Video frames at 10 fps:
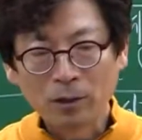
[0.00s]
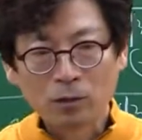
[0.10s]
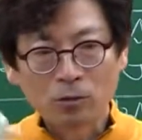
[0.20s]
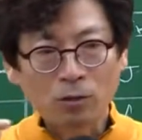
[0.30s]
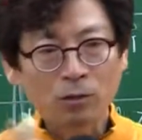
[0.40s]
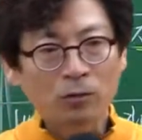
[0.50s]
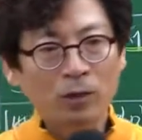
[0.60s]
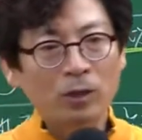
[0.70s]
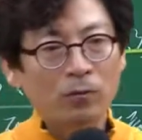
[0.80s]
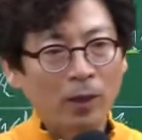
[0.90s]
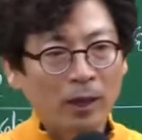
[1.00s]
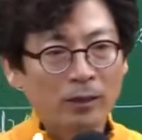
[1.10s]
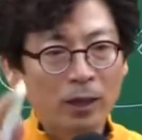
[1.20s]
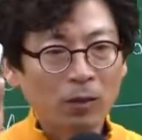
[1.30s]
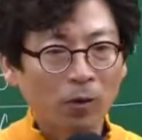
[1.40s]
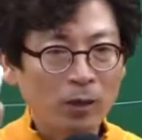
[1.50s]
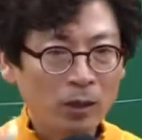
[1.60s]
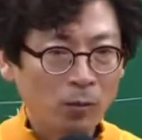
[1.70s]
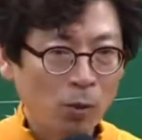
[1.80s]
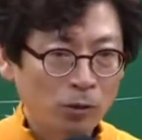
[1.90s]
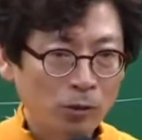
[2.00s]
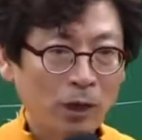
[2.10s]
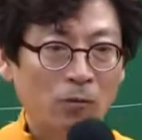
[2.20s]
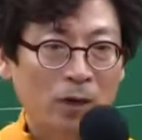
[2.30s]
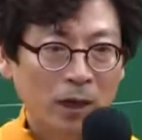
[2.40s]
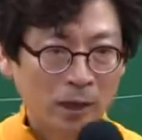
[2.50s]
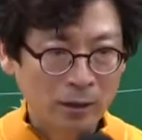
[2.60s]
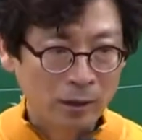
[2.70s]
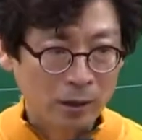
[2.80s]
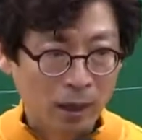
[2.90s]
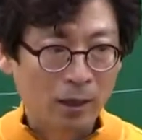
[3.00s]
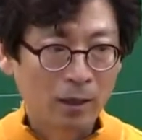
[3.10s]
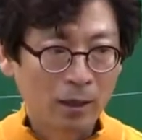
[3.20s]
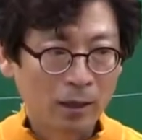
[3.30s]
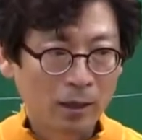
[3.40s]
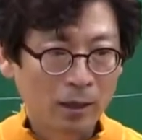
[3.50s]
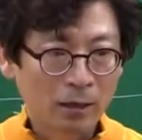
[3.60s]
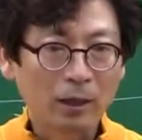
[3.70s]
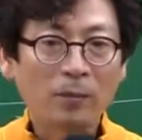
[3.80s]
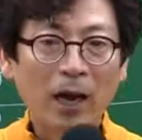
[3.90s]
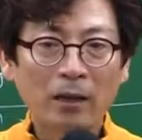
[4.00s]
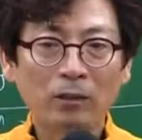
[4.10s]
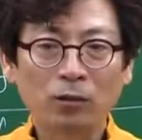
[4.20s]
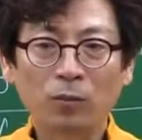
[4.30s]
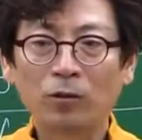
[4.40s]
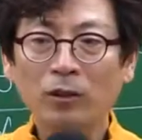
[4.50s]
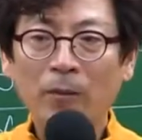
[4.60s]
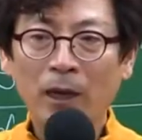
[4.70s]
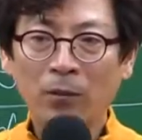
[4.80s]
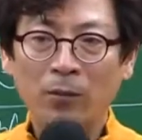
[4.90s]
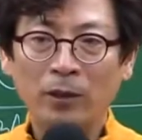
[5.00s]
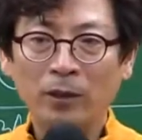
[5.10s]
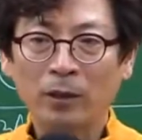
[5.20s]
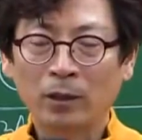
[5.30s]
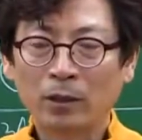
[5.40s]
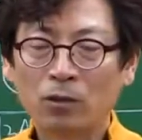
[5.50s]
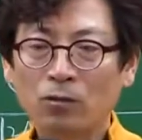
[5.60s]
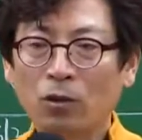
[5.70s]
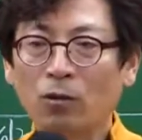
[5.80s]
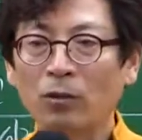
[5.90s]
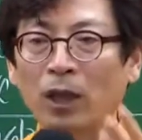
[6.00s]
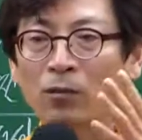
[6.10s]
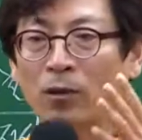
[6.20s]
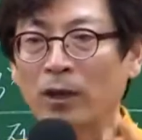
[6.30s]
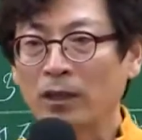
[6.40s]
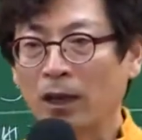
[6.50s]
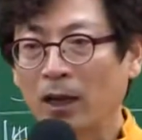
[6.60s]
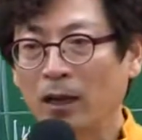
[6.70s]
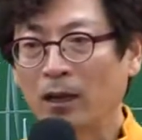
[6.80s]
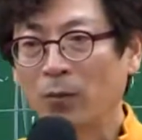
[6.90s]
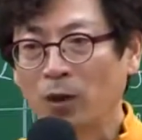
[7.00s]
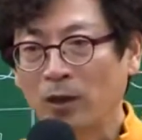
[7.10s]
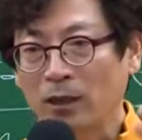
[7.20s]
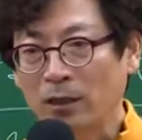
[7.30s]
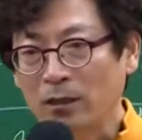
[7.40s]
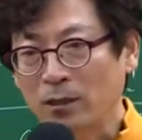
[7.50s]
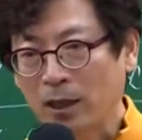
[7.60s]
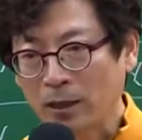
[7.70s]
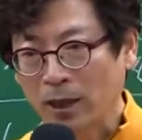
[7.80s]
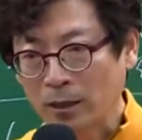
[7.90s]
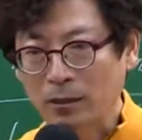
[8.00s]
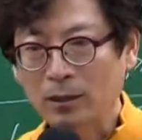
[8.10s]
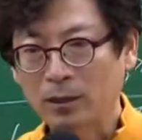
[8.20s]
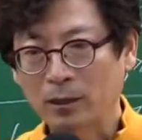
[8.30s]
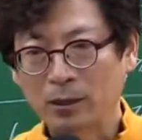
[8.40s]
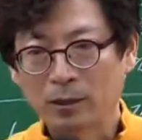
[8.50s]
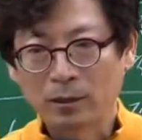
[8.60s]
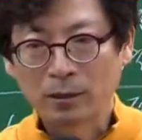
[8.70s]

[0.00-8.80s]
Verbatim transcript: 소유권 외의 권리를 목적으로 하는 권리가라는 느끼게. 근데 이 말을 조금 풀어서 말해보면은 소유권 외의 권리자가 뭔가 설정했다. 이런 뜻이지.